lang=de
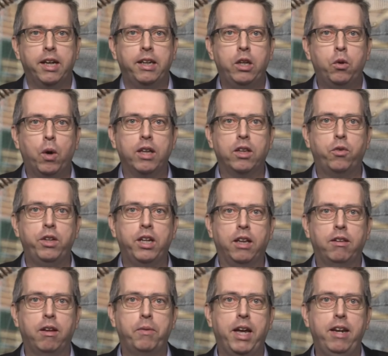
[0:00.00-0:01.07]
die du ans
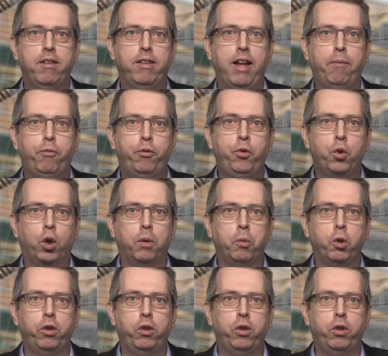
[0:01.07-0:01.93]
Finanzamt hättest abführen